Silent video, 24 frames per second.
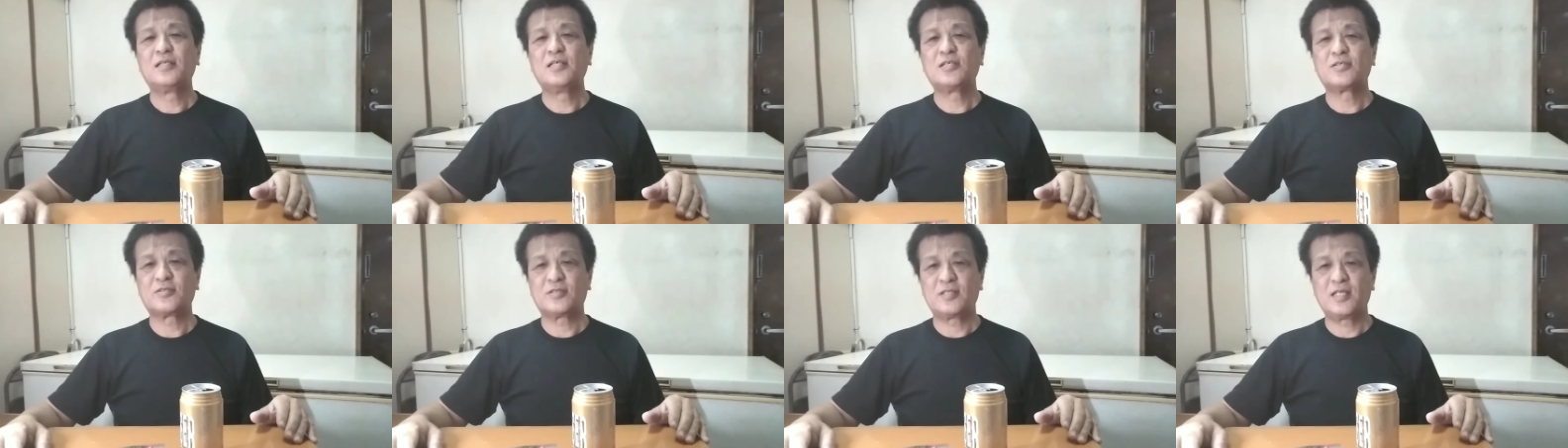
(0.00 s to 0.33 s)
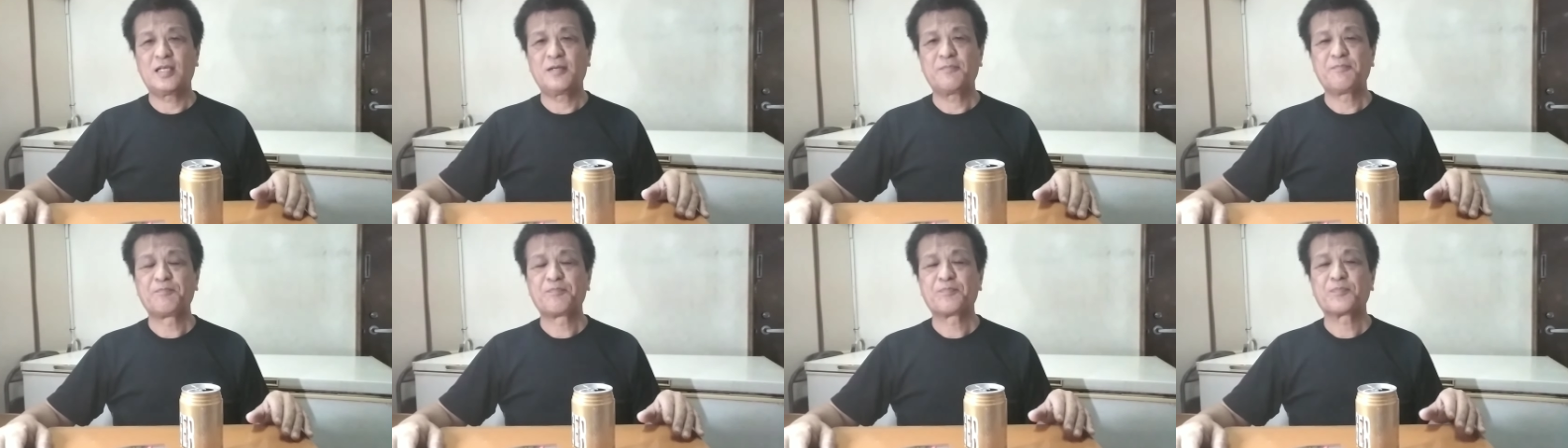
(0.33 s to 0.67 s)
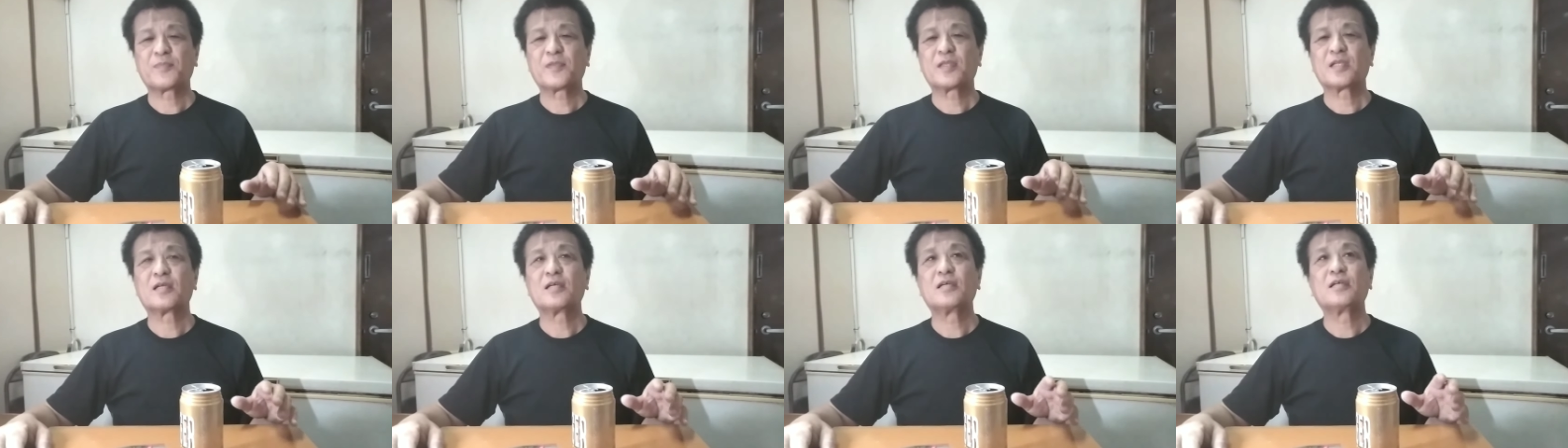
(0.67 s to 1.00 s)
ですね。
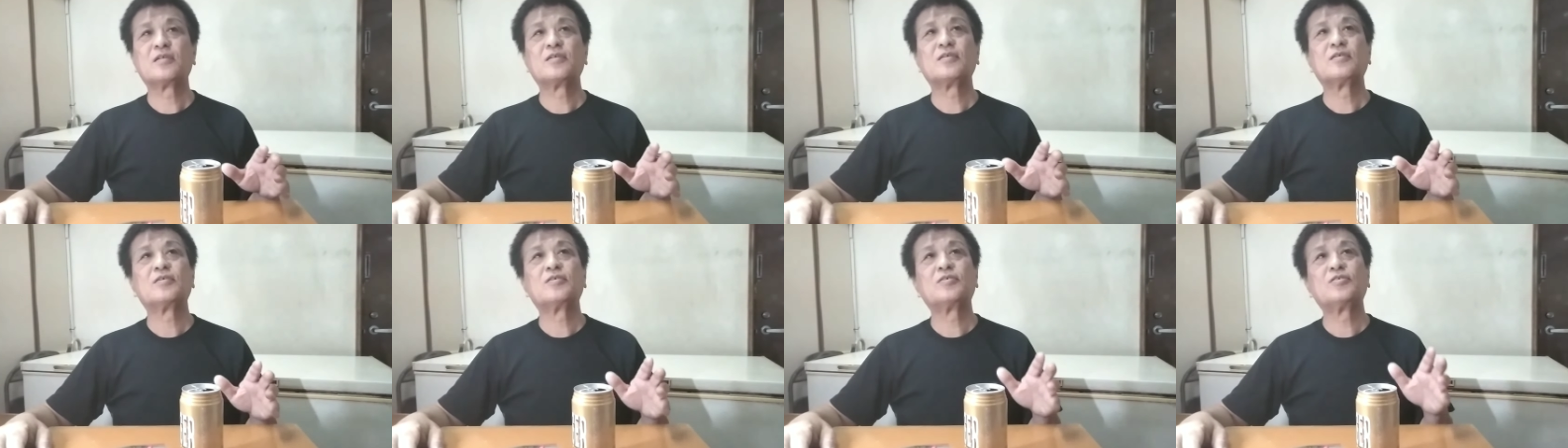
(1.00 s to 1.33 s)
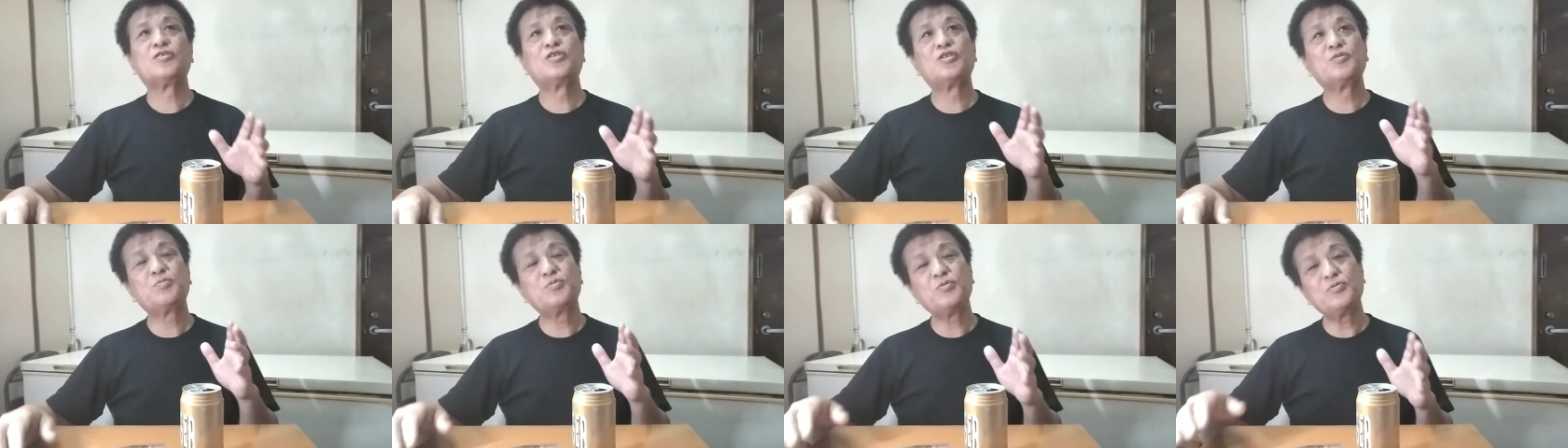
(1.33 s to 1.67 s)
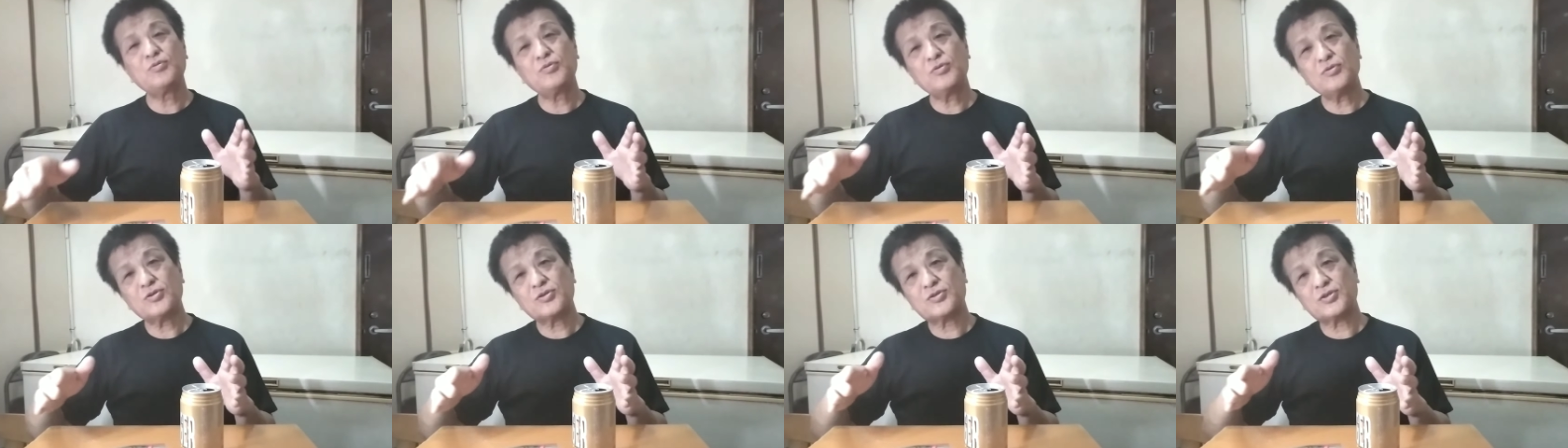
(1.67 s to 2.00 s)
自
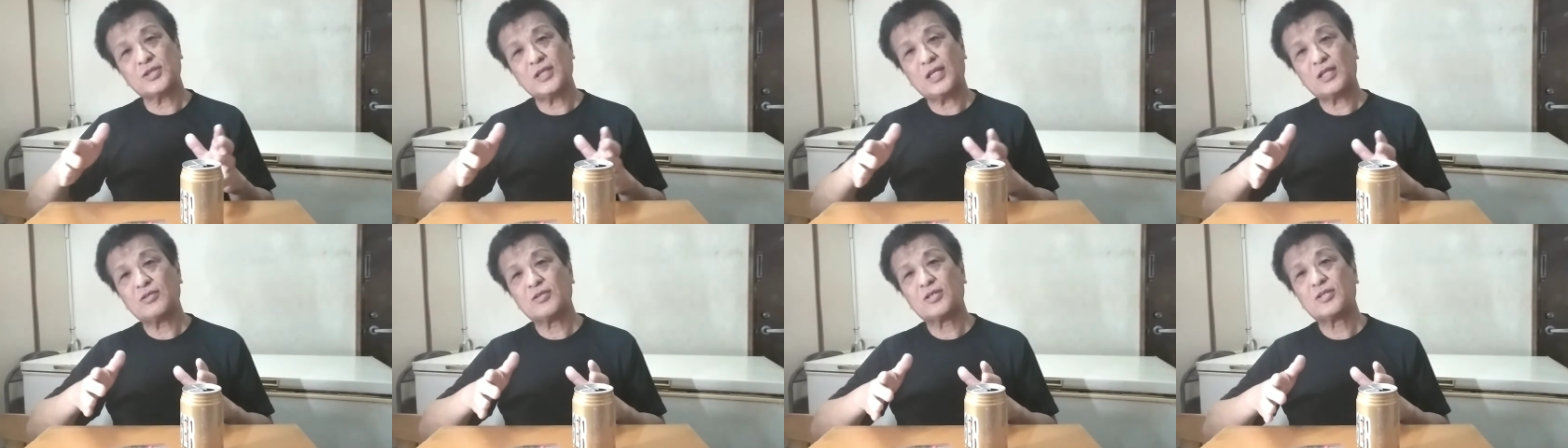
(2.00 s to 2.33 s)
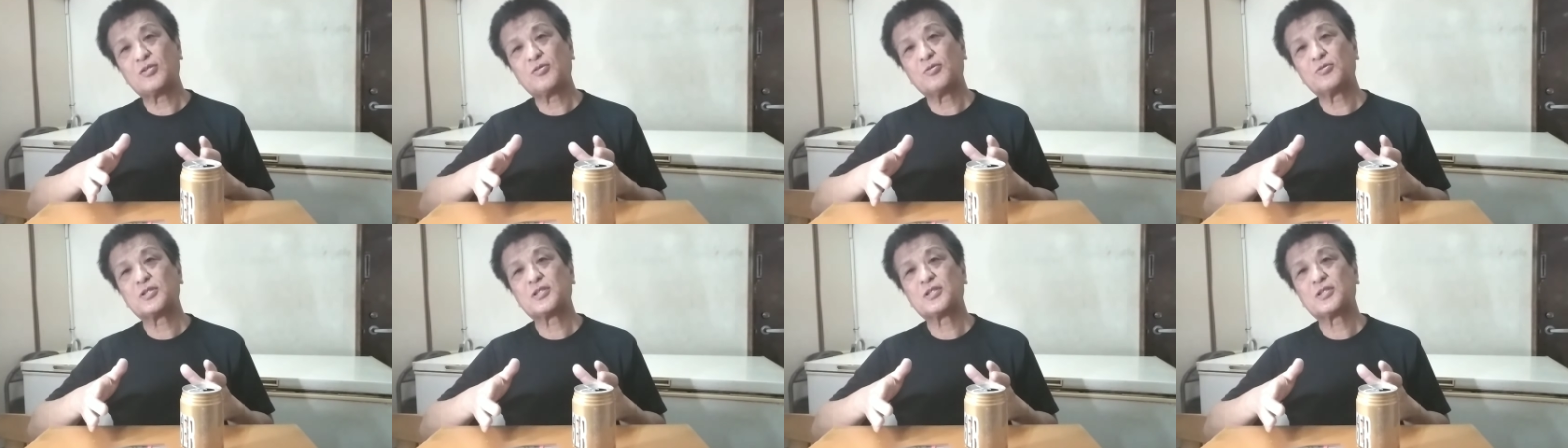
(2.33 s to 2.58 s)
分を貫き